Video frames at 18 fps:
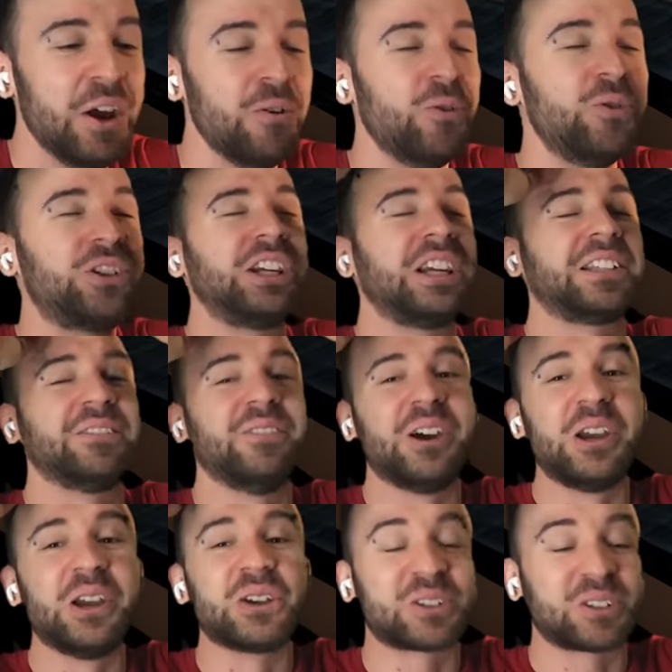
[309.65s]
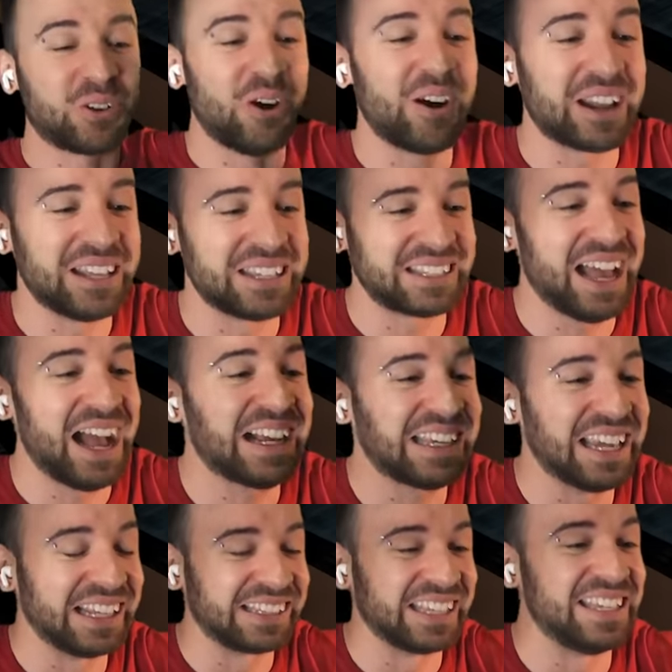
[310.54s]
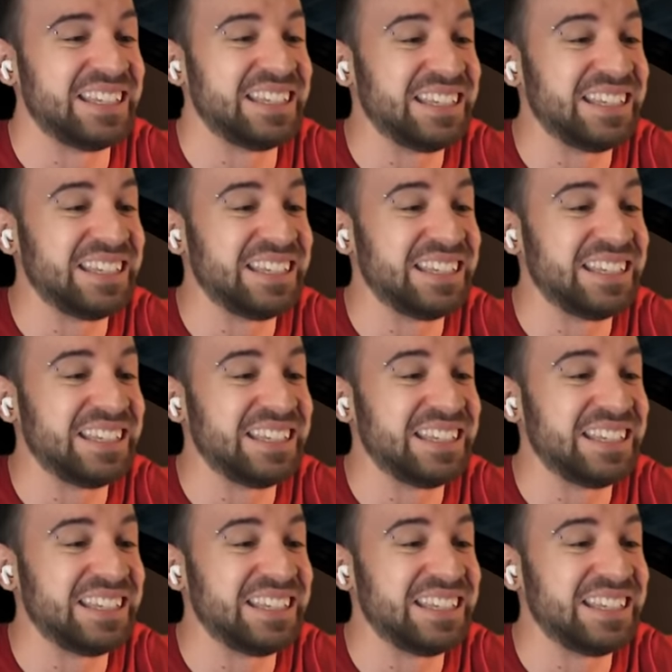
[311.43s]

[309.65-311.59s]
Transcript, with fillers: Учитывая ее скорость, как я это